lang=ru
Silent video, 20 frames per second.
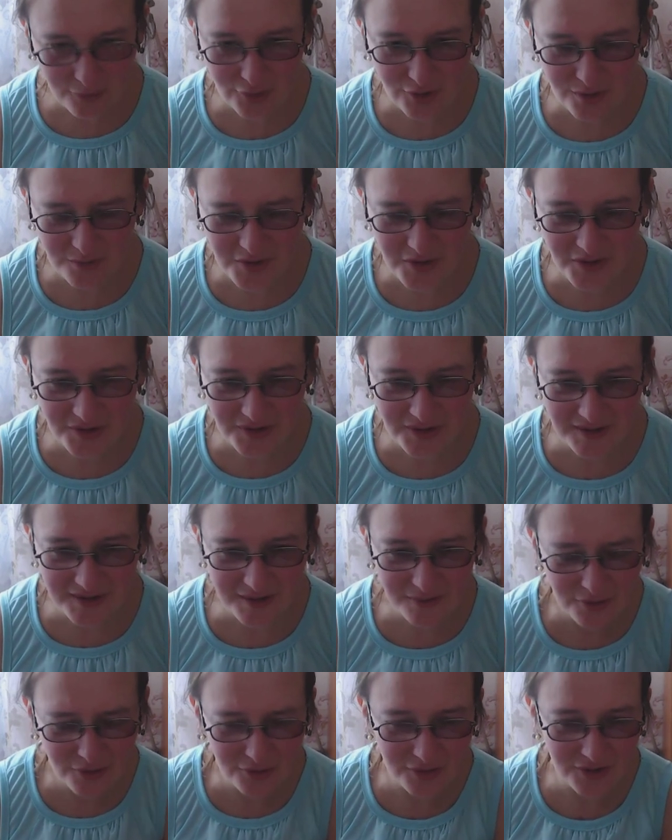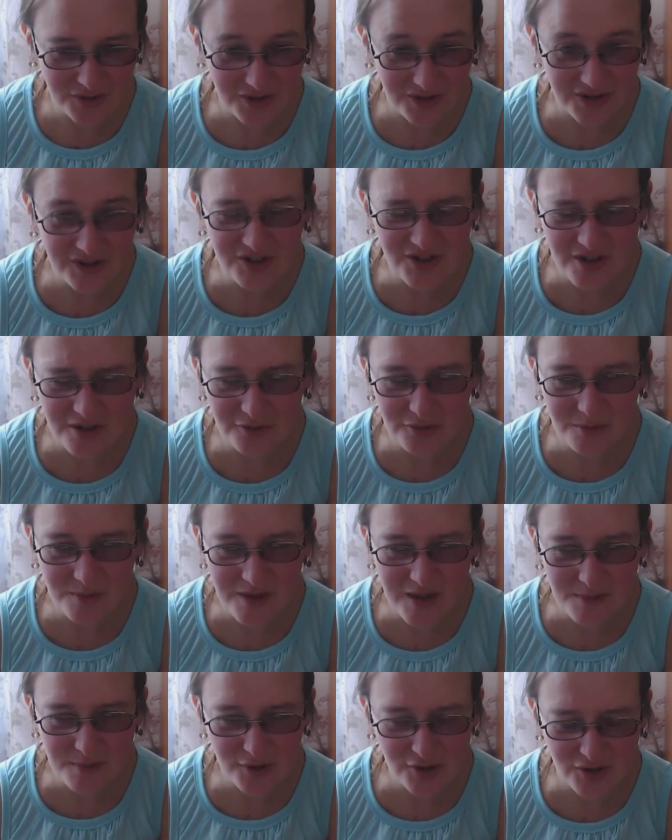что винегрет я все-таки сначала
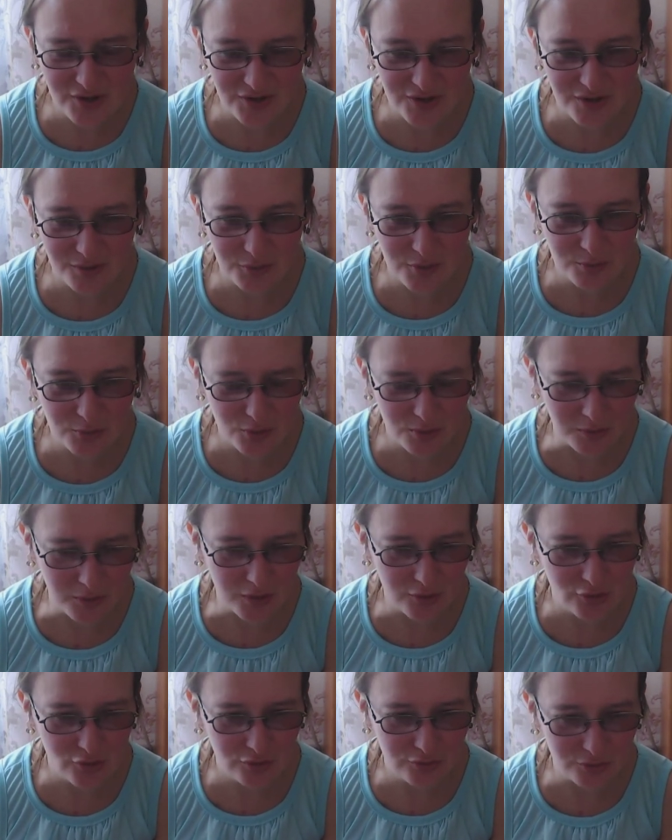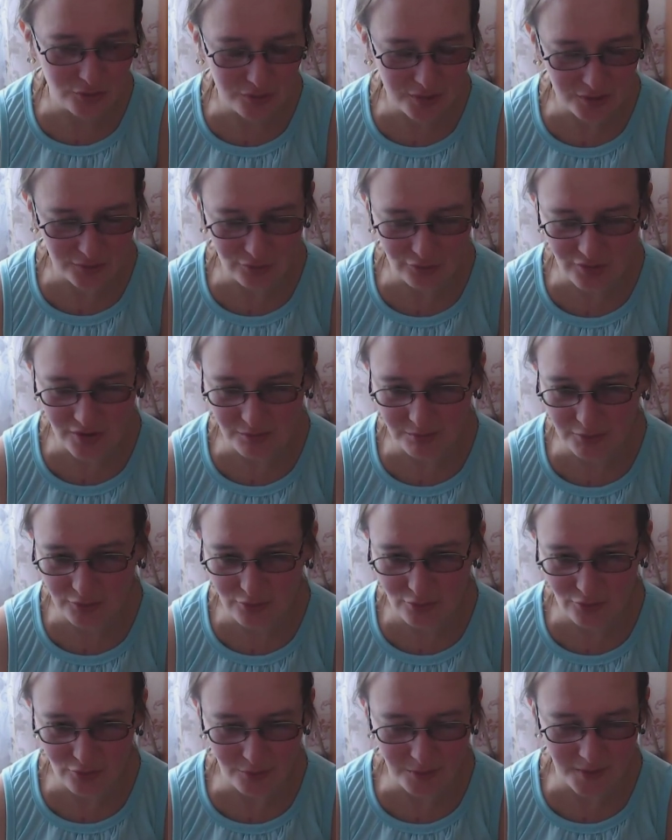думала обычно делать, потом думала, а что, ну раз уж я
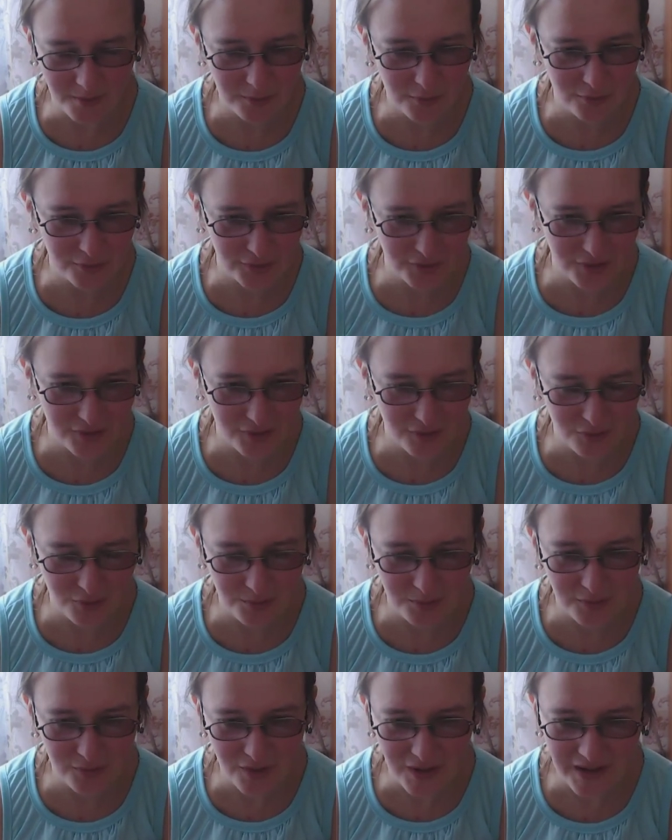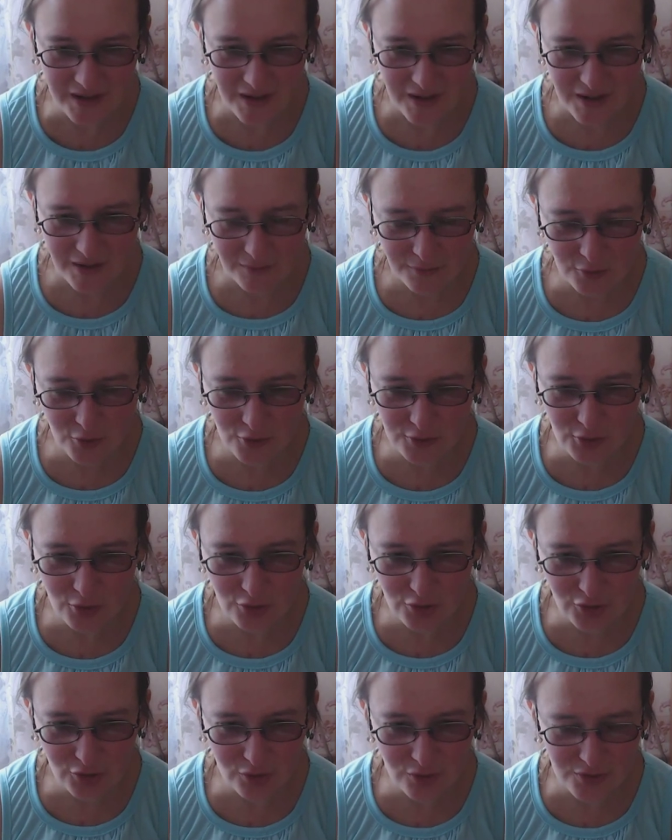пятерку поперлась, надо купить все
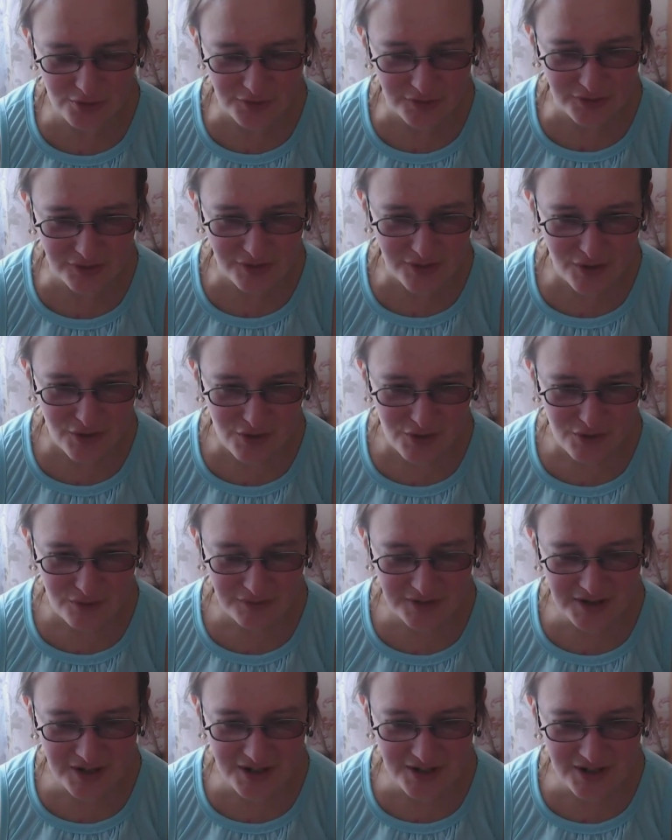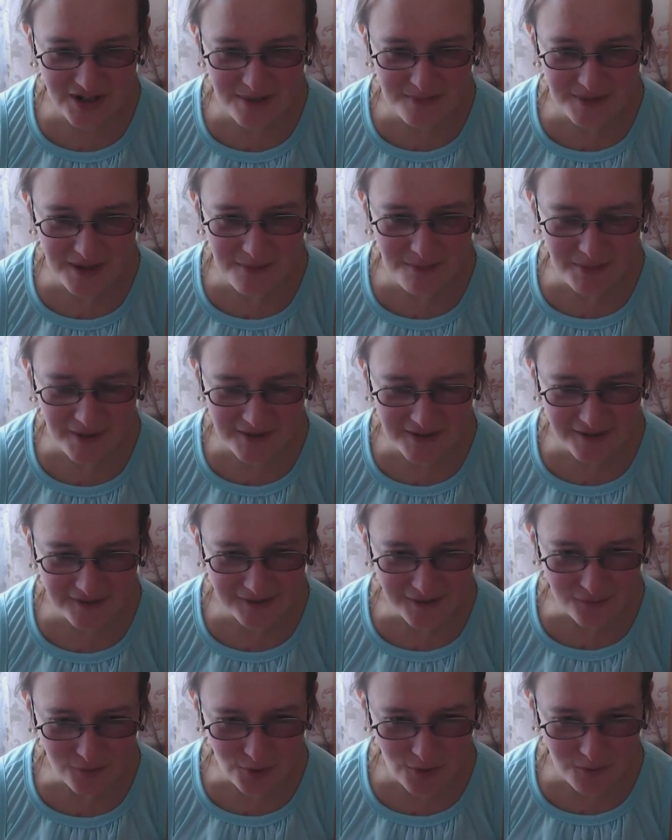то, что, все семь
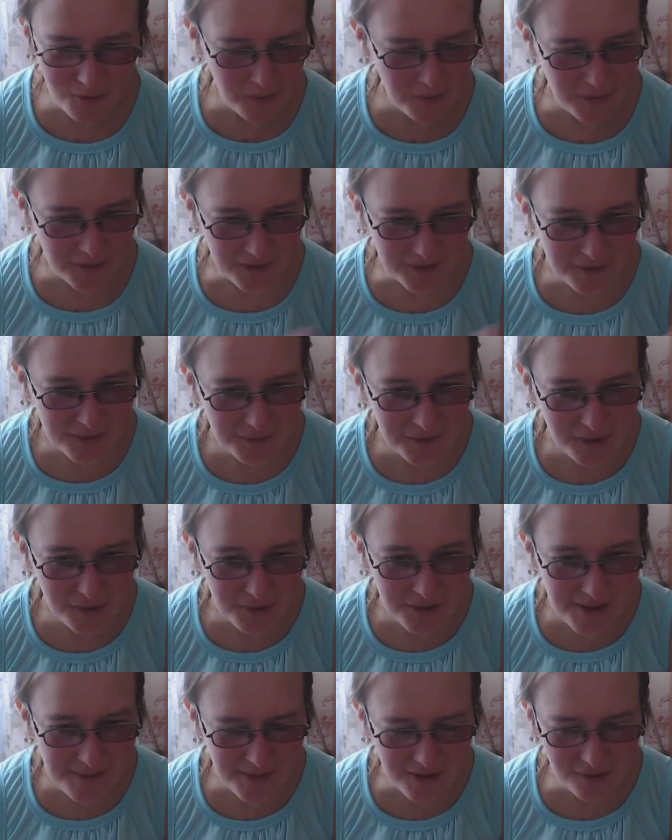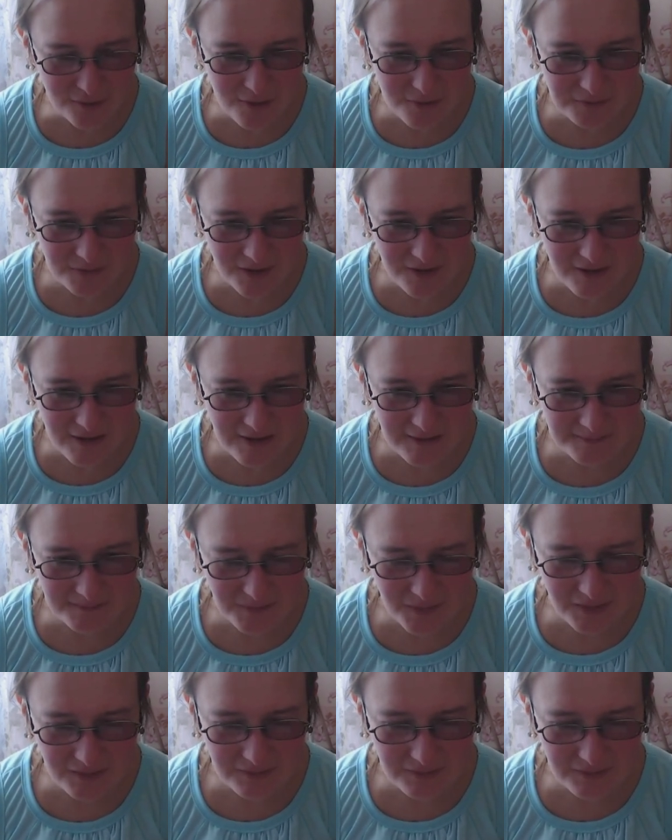компонентов, чтобы были. Свекла, морковка,